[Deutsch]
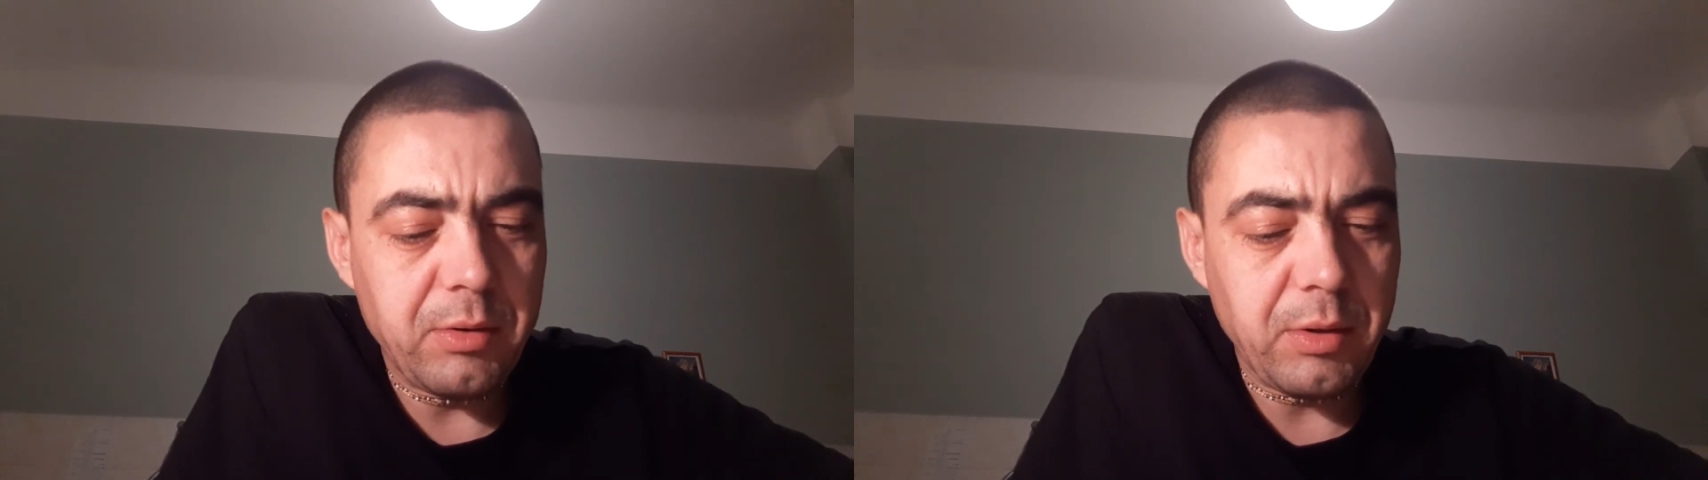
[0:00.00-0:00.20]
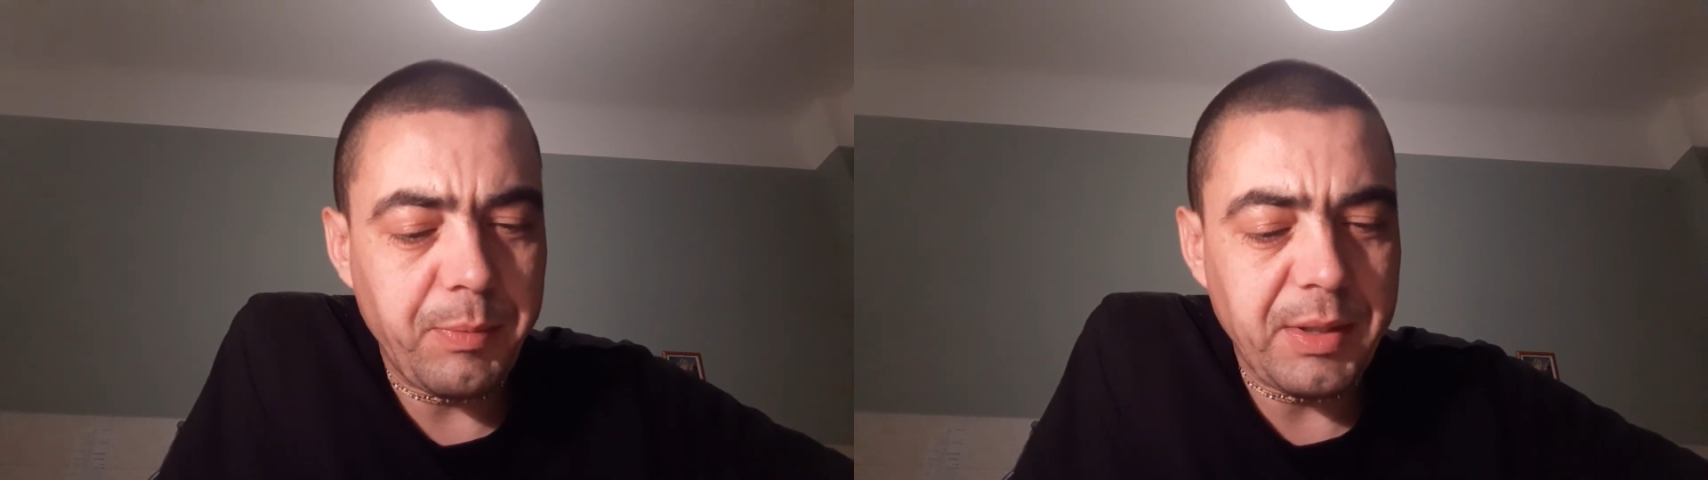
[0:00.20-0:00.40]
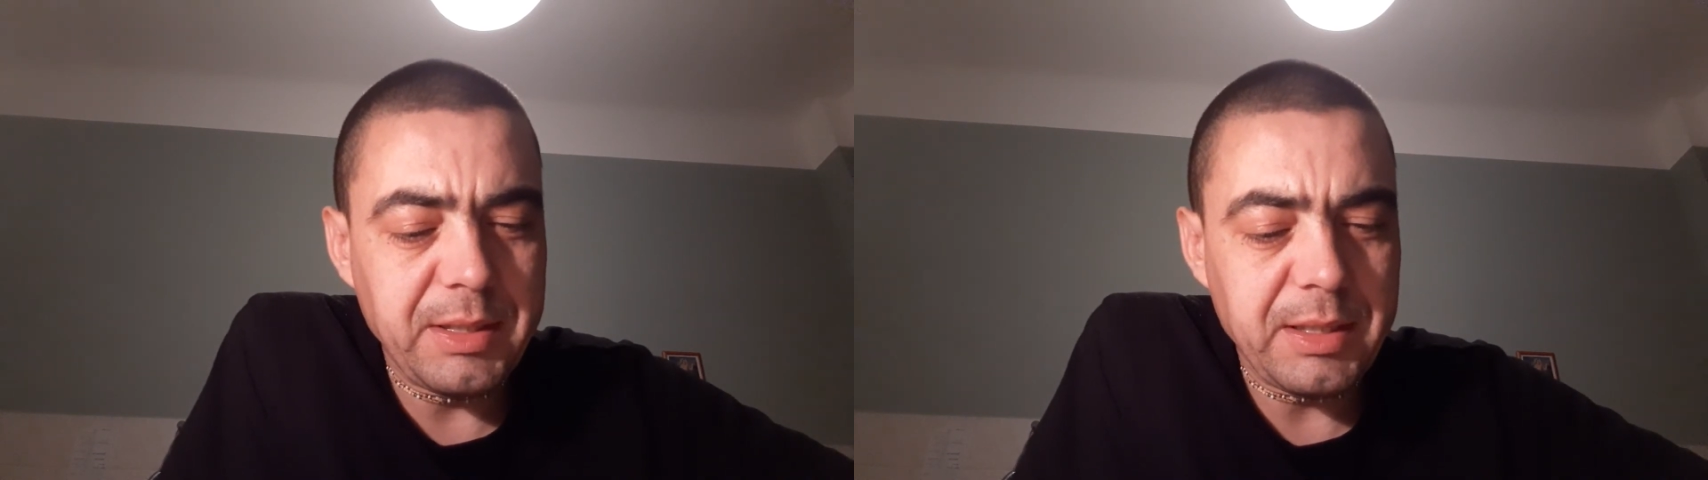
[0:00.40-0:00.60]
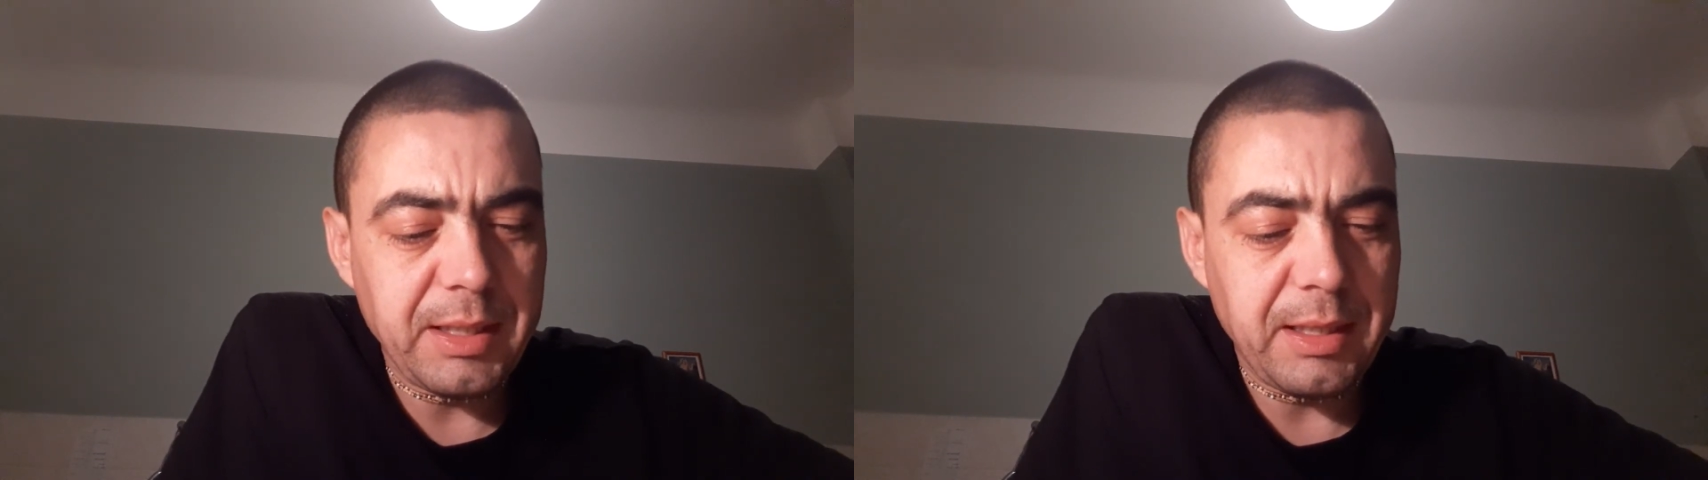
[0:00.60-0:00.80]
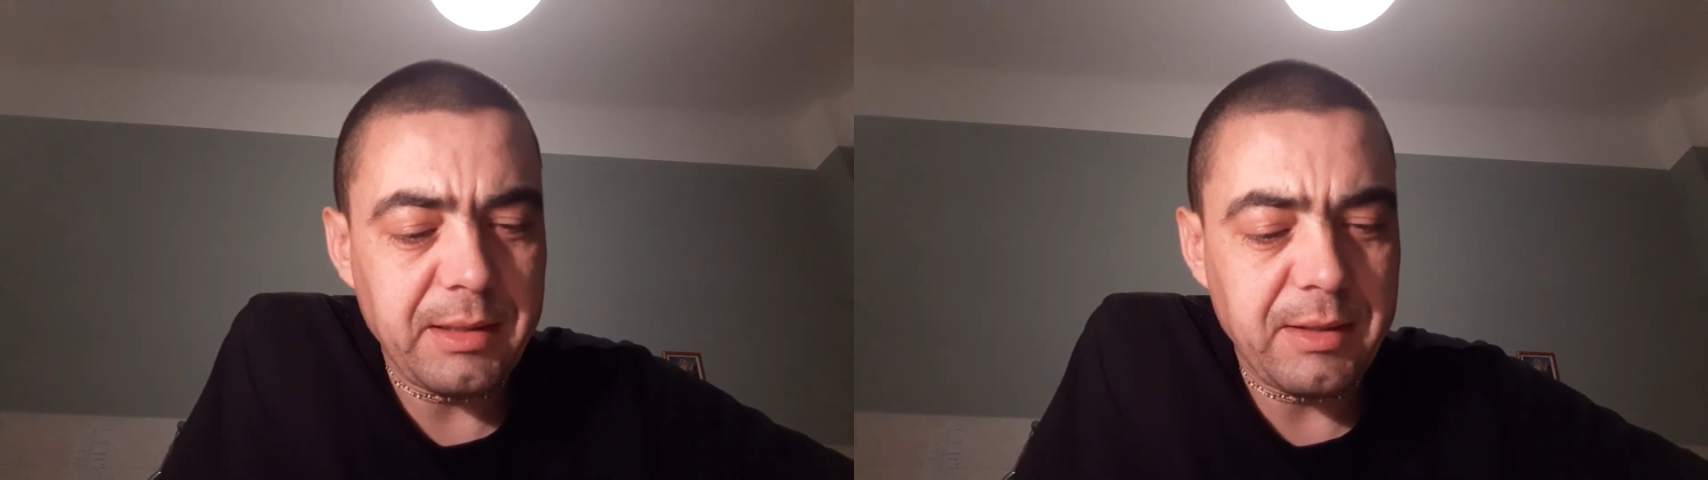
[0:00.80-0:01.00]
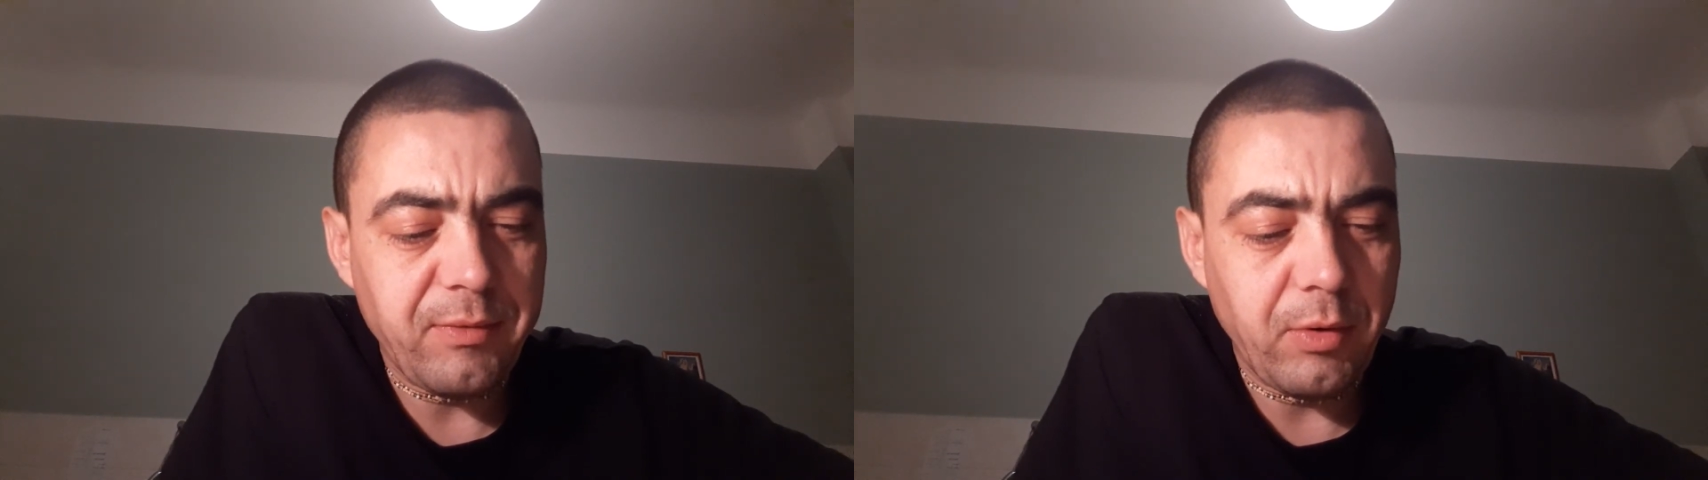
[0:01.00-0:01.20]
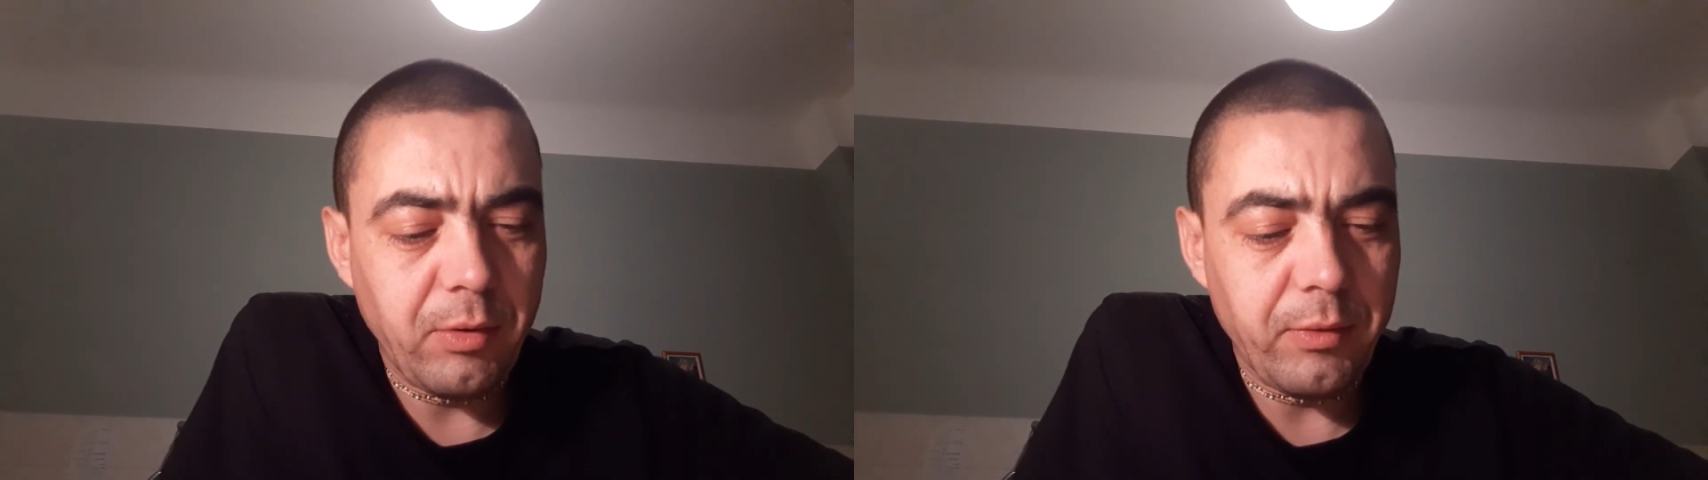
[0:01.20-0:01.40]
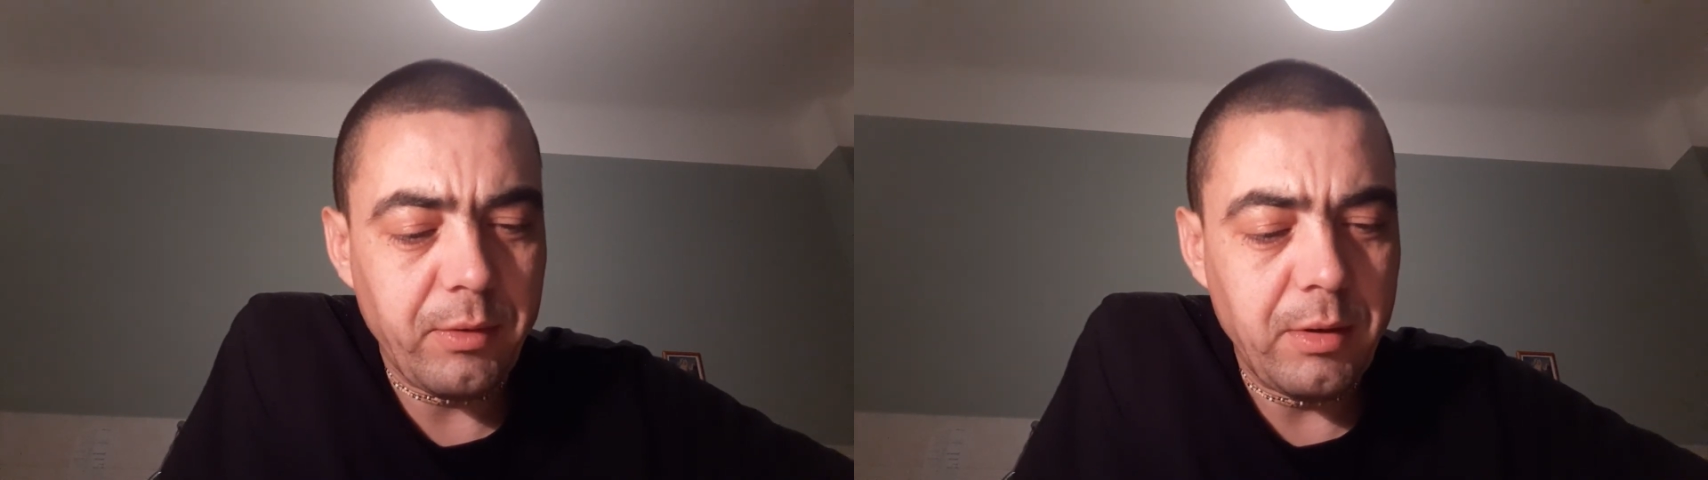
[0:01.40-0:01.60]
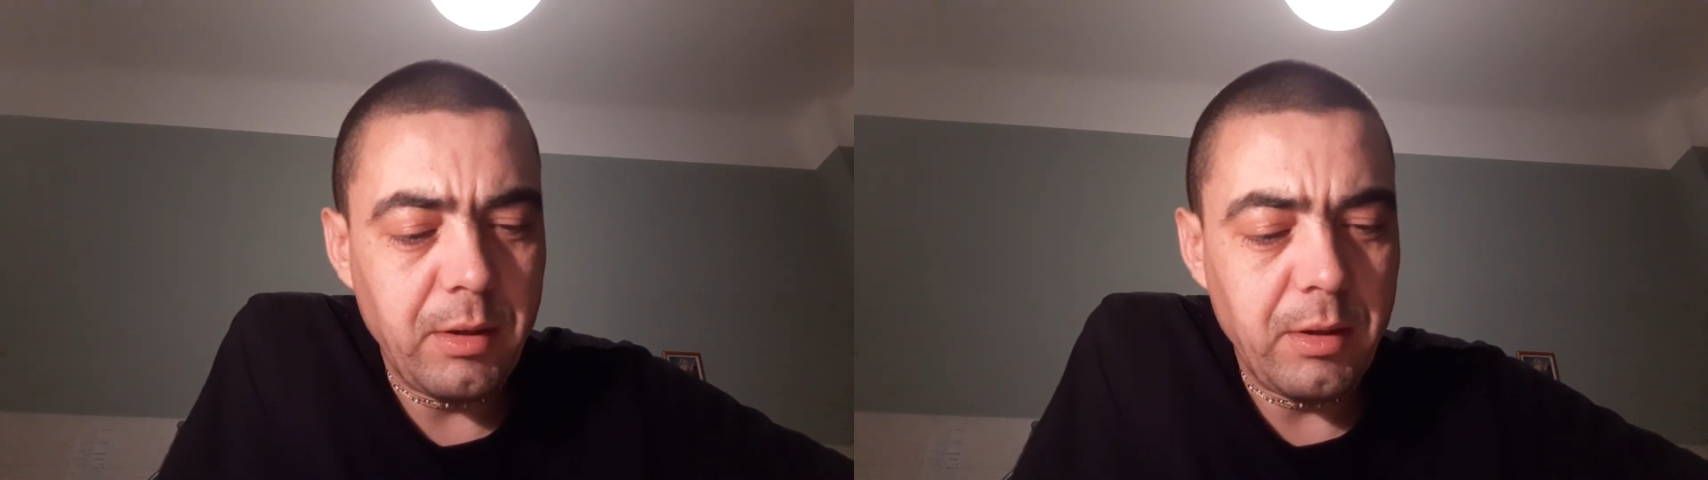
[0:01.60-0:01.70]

noch Prinzregent geworden.